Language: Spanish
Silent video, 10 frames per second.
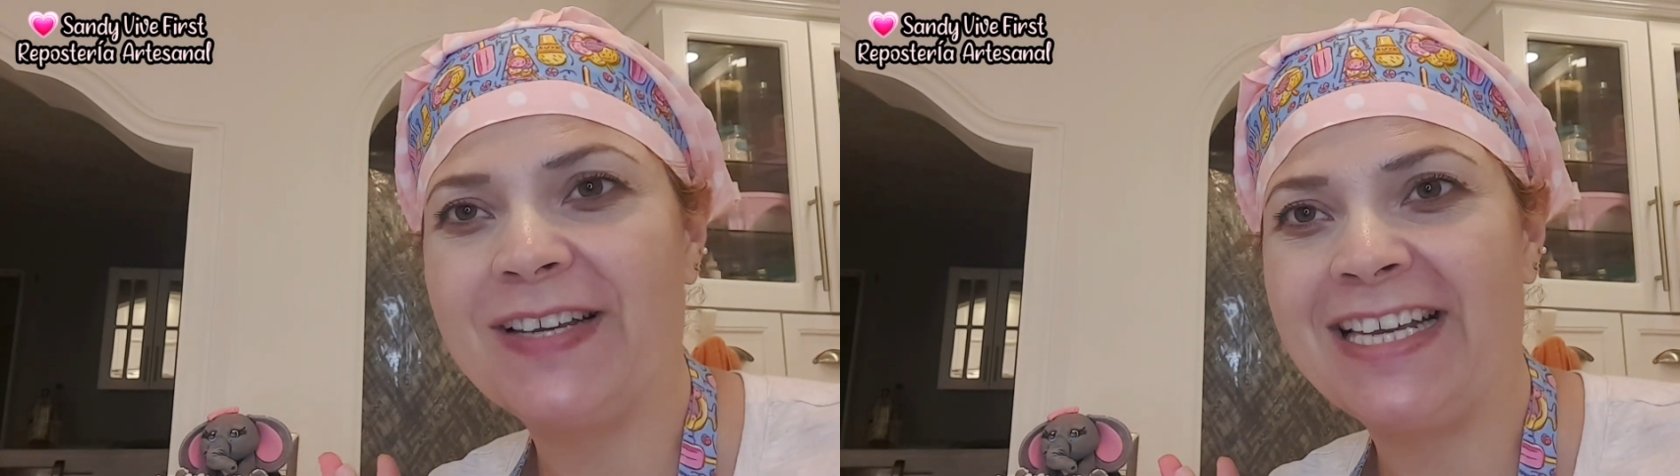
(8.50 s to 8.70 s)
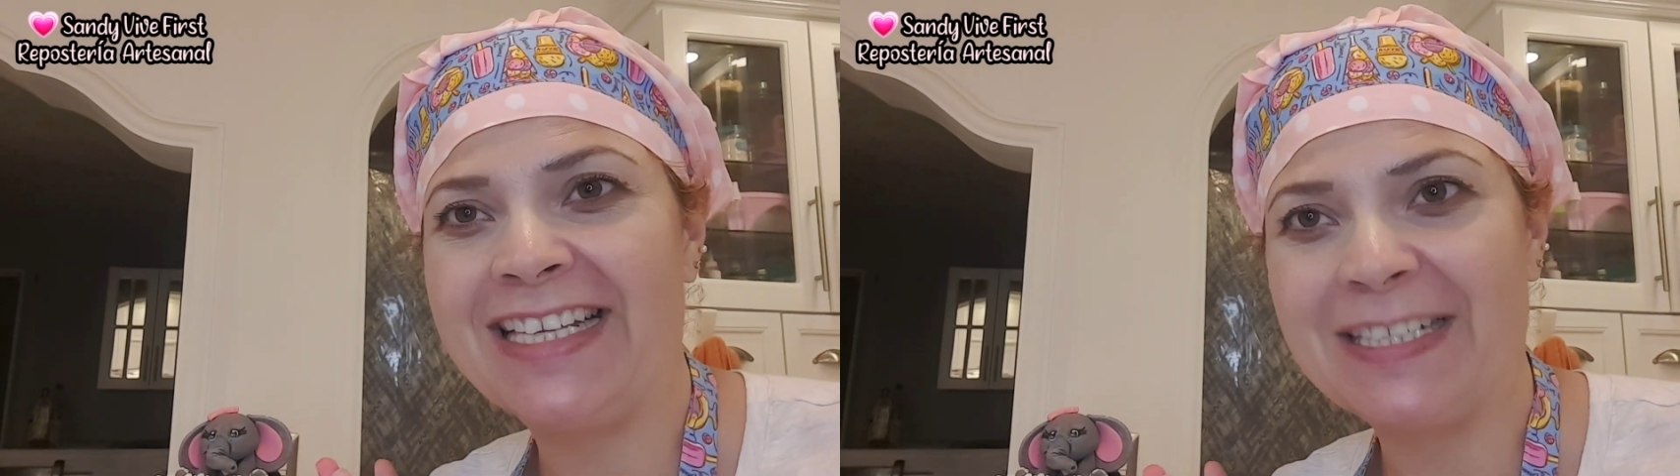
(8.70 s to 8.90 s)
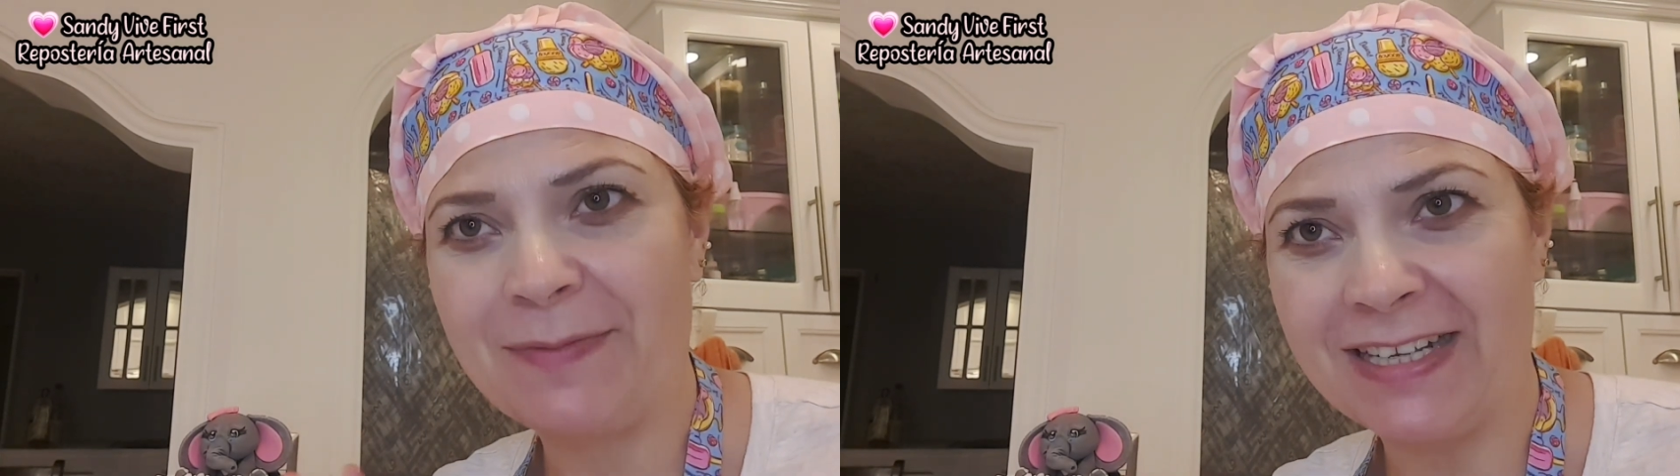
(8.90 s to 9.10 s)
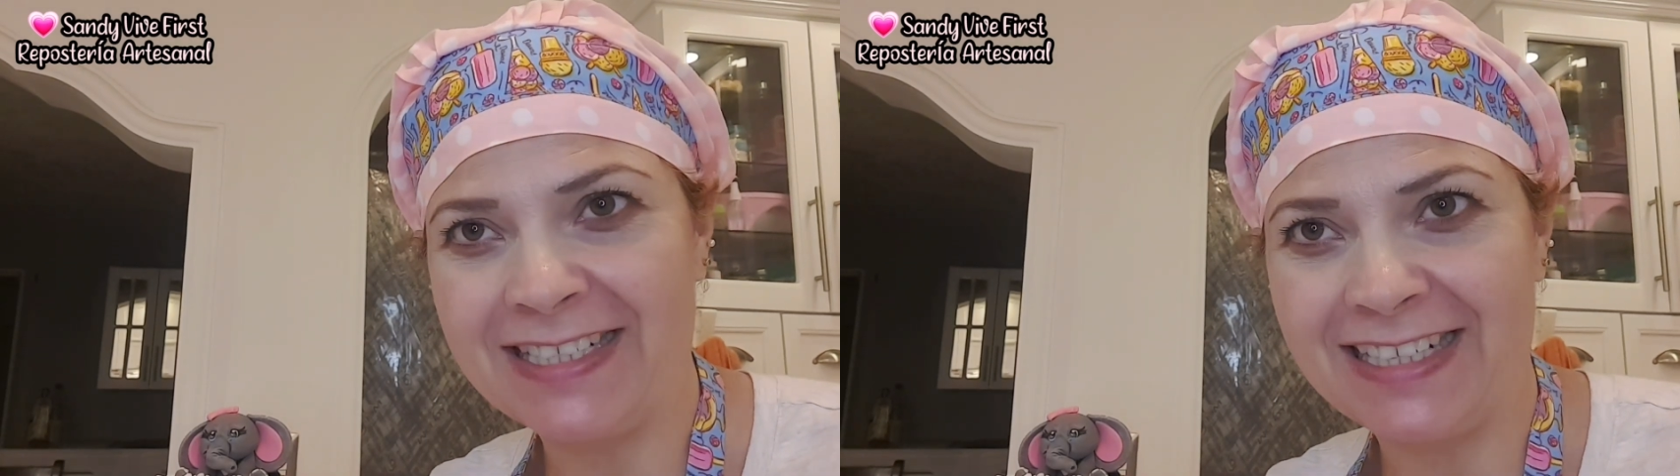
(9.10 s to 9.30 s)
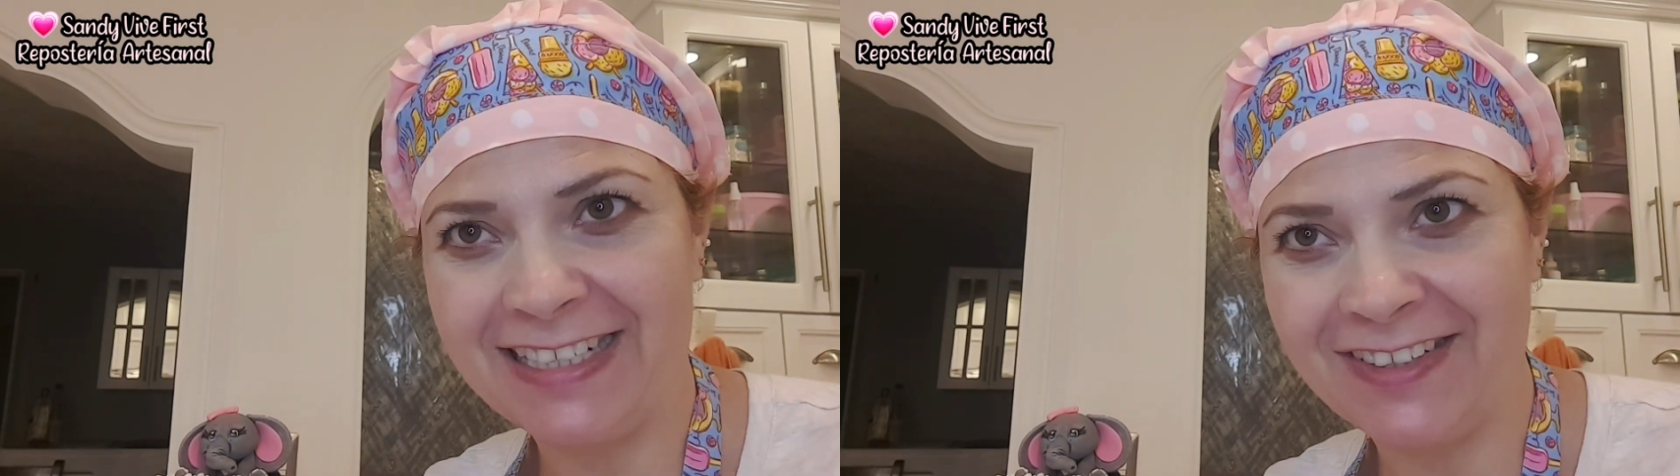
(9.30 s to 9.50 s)
este
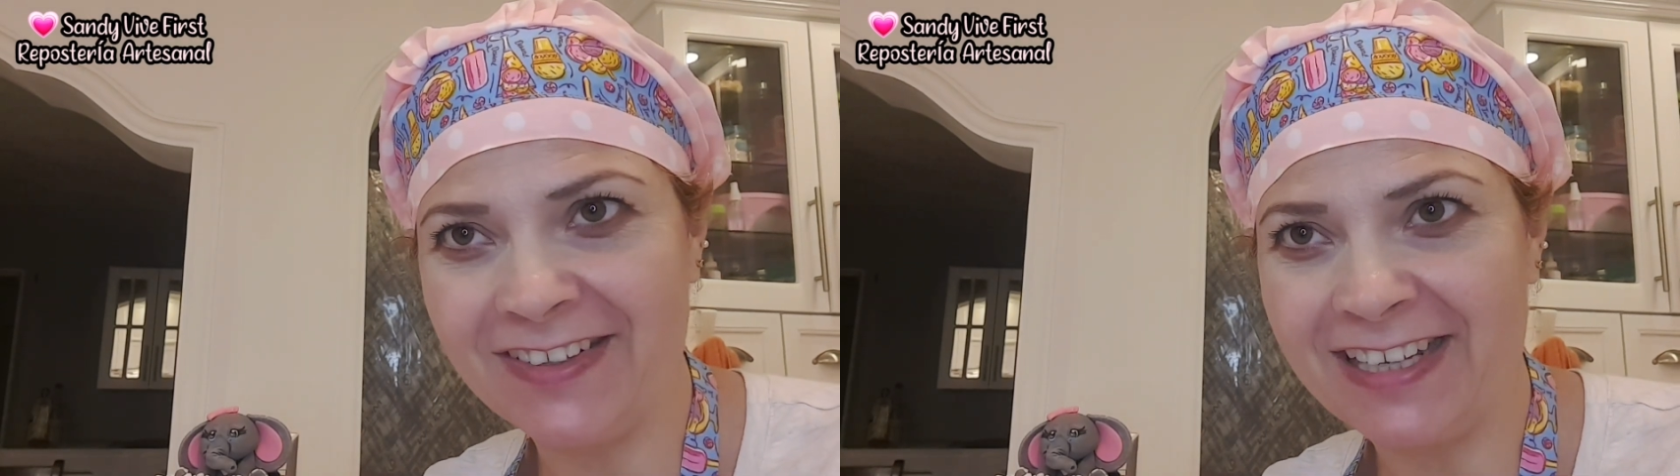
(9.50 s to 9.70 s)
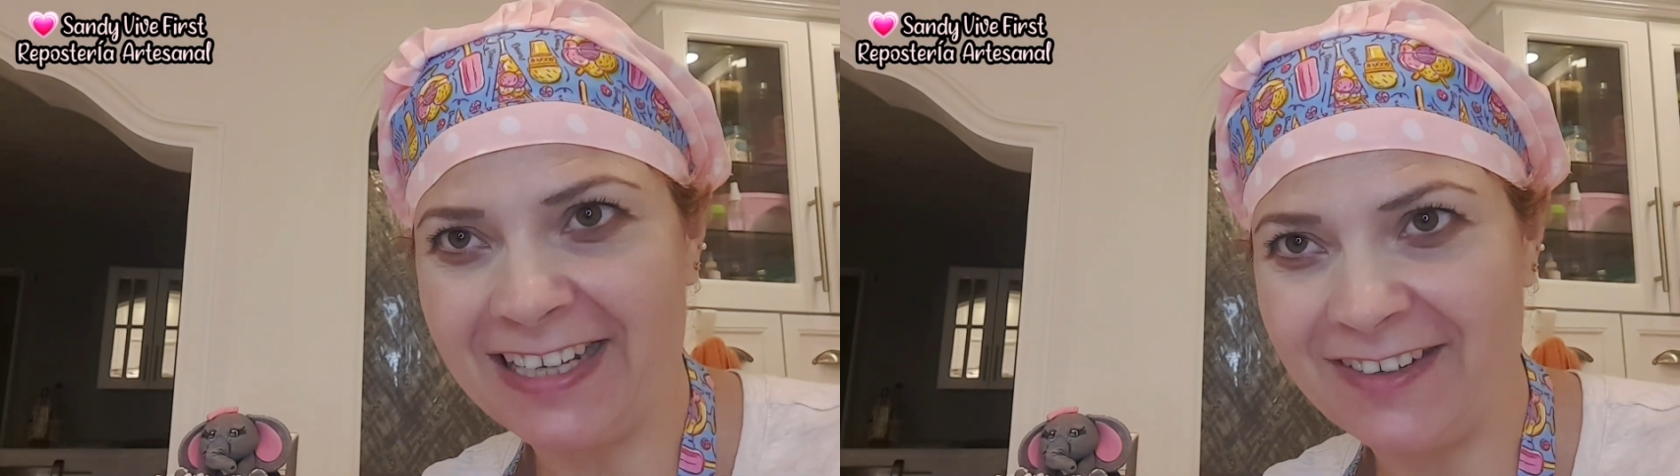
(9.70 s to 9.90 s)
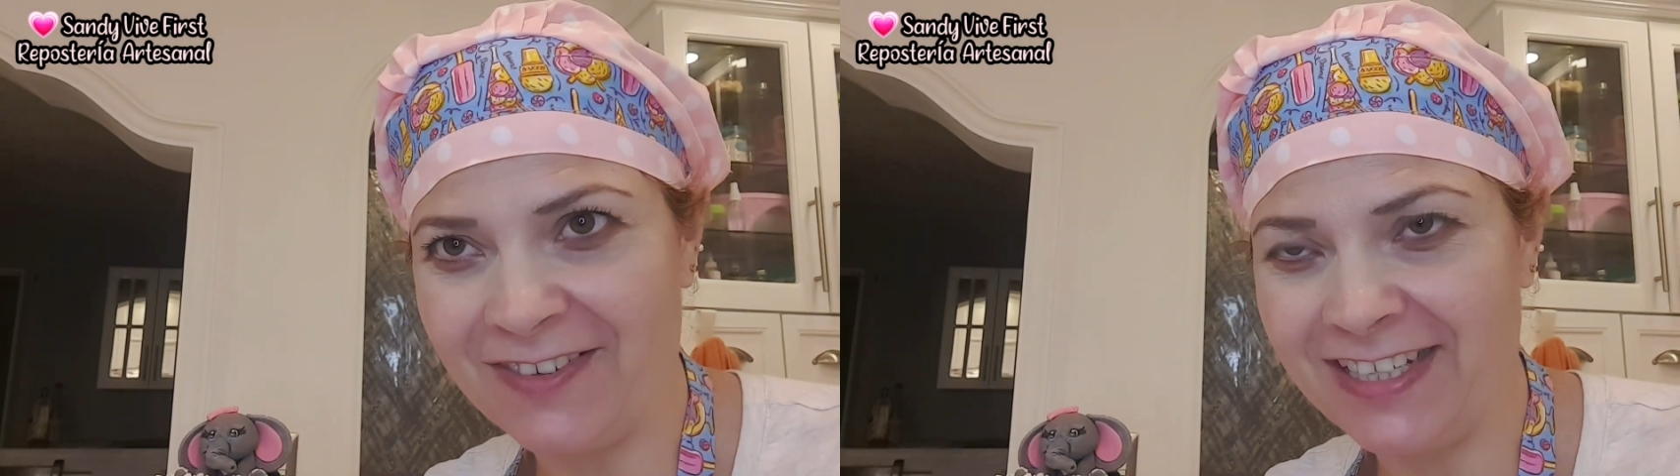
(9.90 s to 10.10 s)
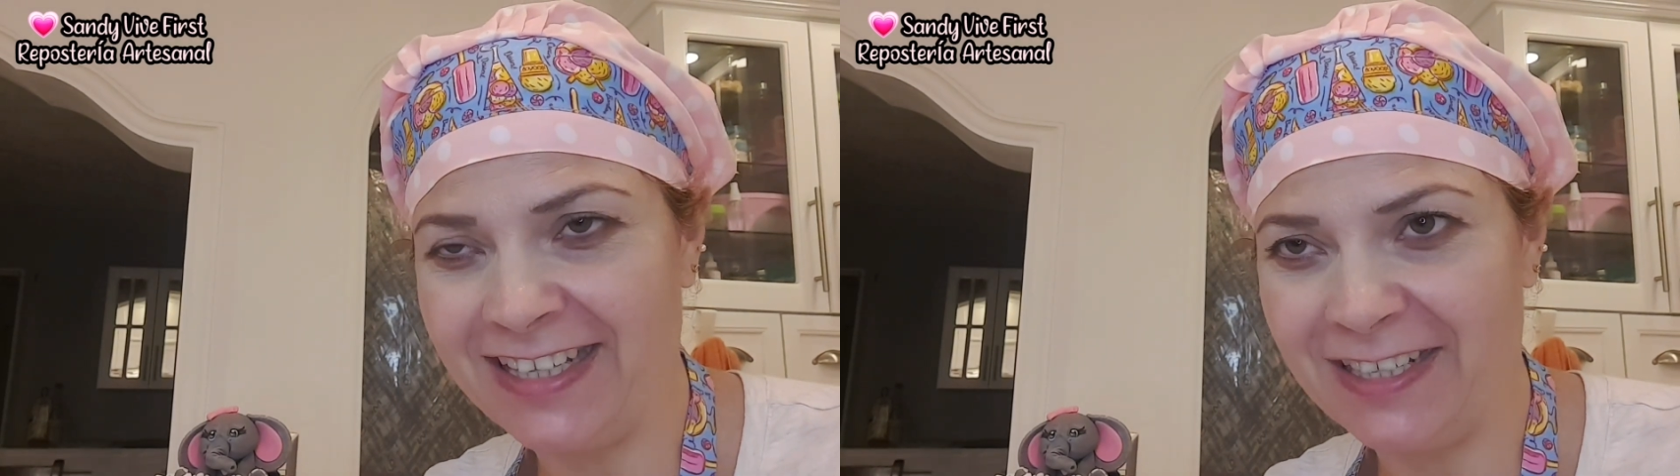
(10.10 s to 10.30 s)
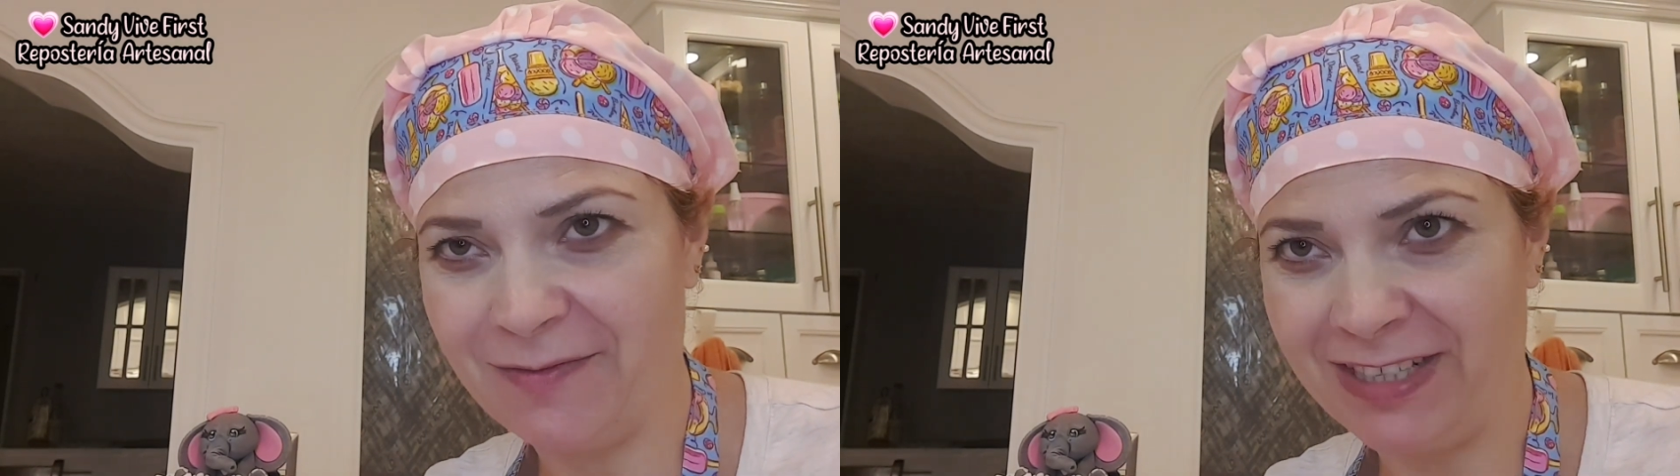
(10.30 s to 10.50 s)
pastelito que acabo de
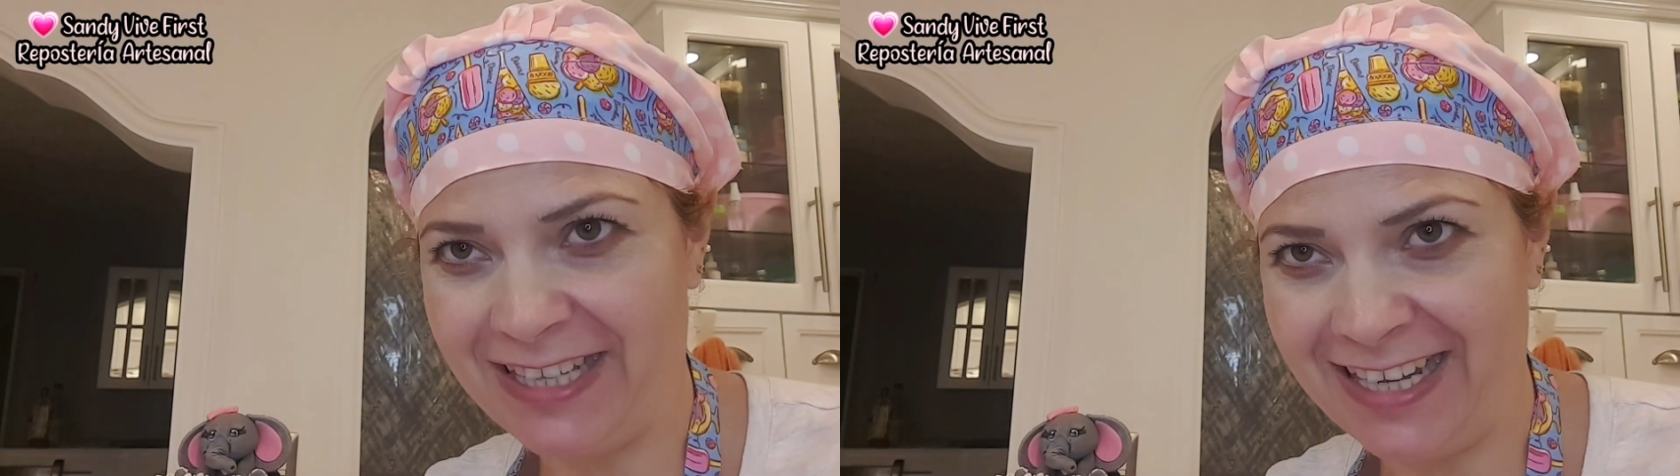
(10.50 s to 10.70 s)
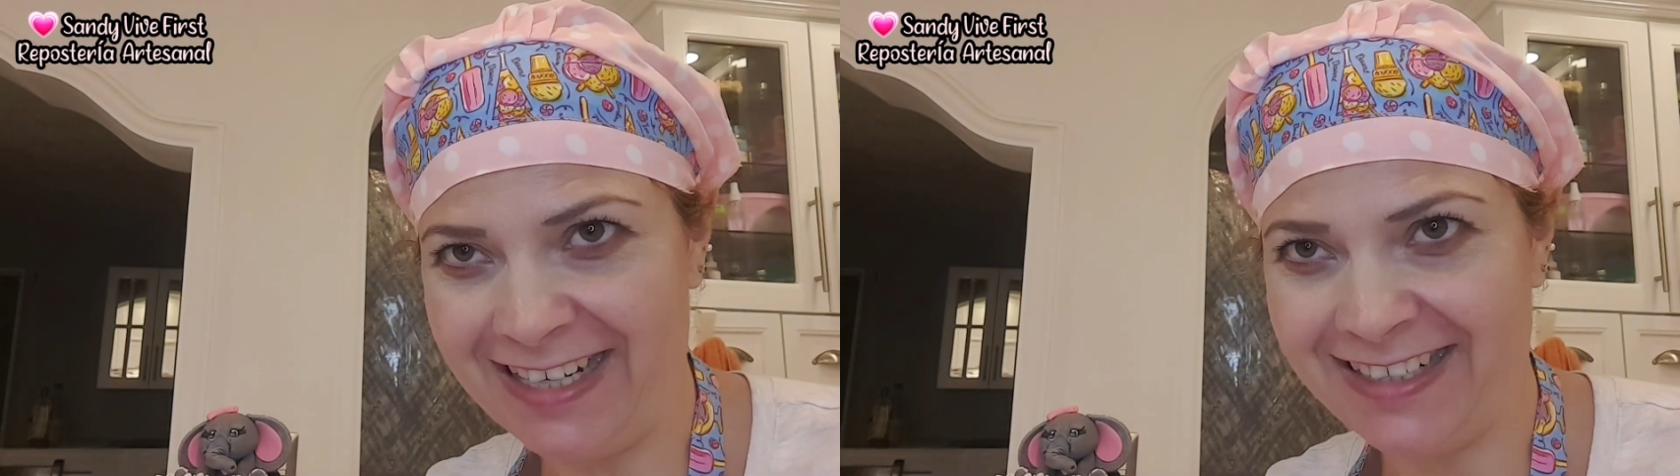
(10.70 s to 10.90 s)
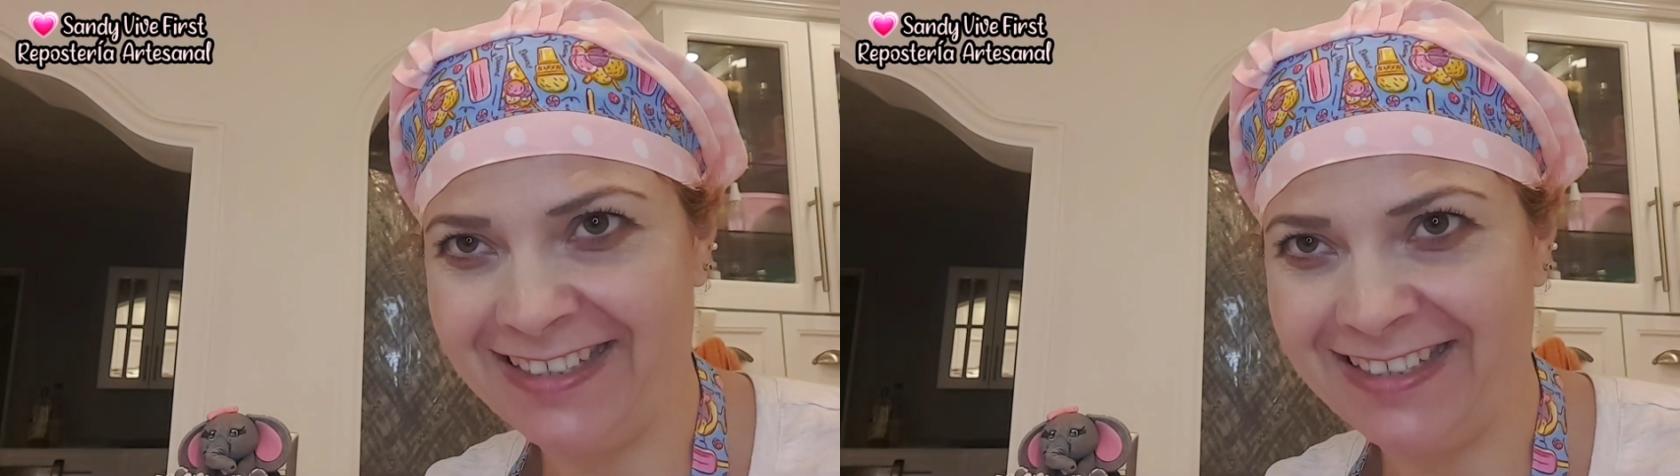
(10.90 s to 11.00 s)
terminar.